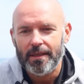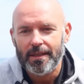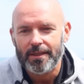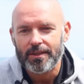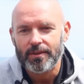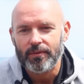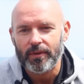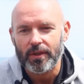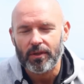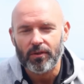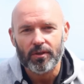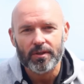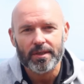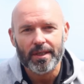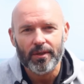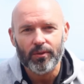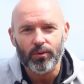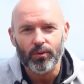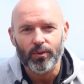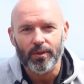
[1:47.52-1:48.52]
swego
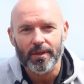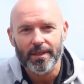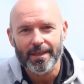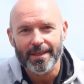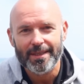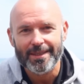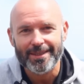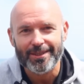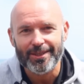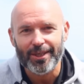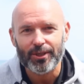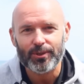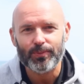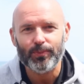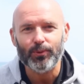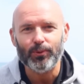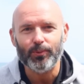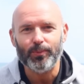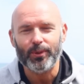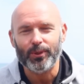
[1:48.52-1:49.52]
rodzaju
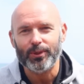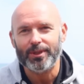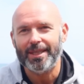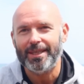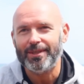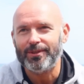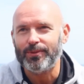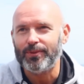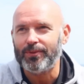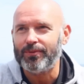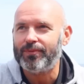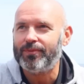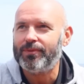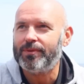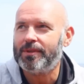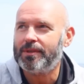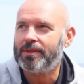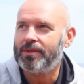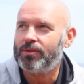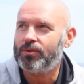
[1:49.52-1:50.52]
zespół
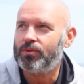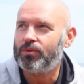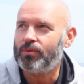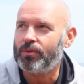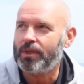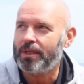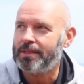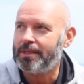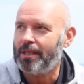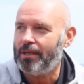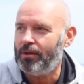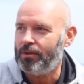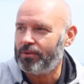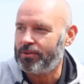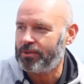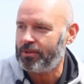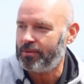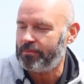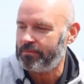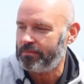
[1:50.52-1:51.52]
procesów, które
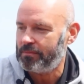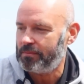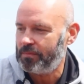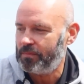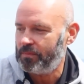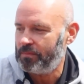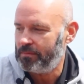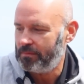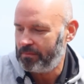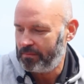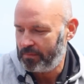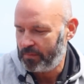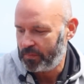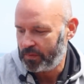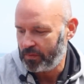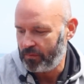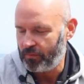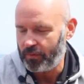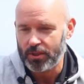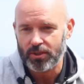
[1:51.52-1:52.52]
zachodzą
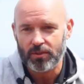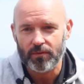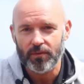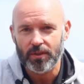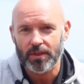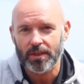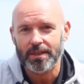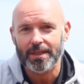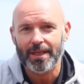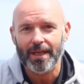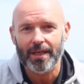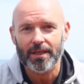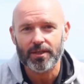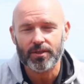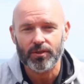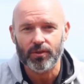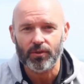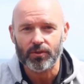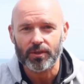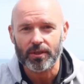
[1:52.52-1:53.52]
właściwie
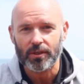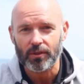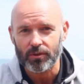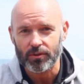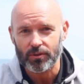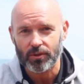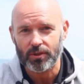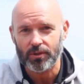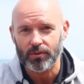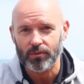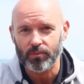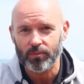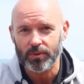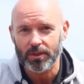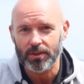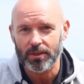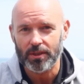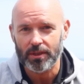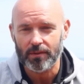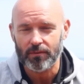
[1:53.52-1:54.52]
niezależnie od tego, co się u
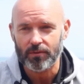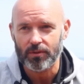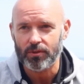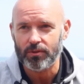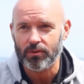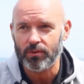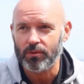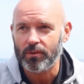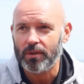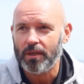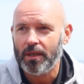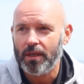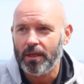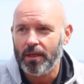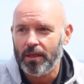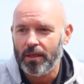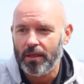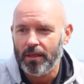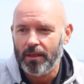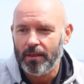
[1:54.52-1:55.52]
mnie dzieje w życiu.
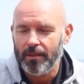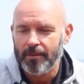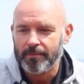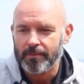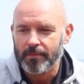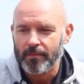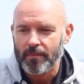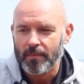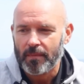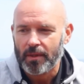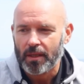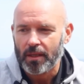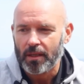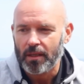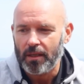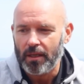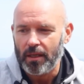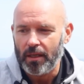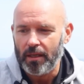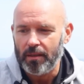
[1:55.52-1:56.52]

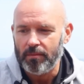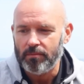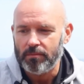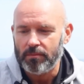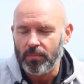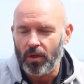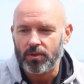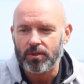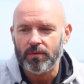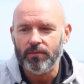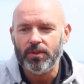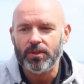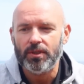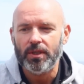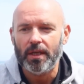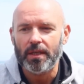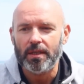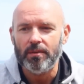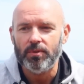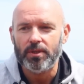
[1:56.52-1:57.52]
E,
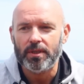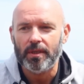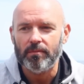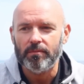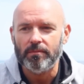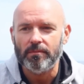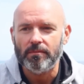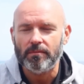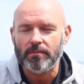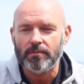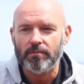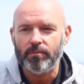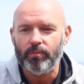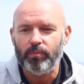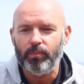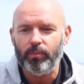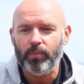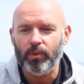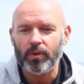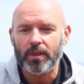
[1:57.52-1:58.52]
oczywiście jakimś tam
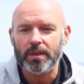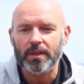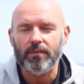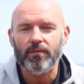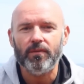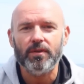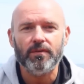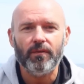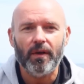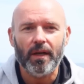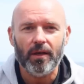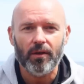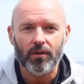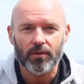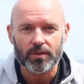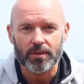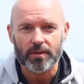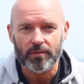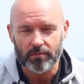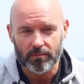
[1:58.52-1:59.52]
punktem
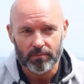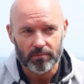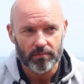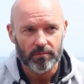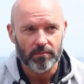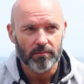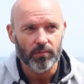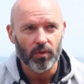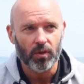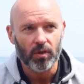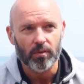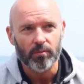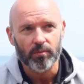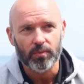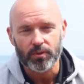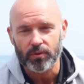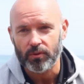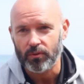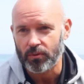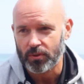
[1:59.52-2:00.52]
wyzwalającym mogą
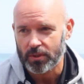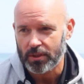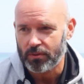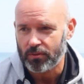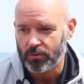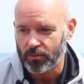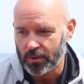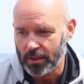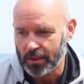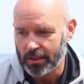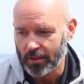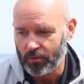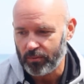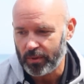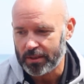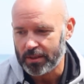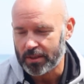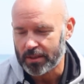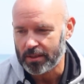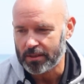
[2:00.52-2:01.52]
być różne trudne,
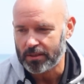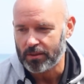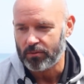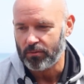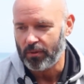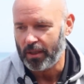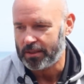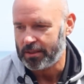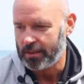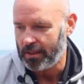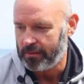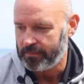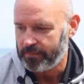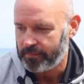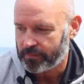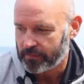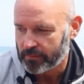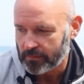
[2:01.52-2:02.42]
traumatyczne sytuacje,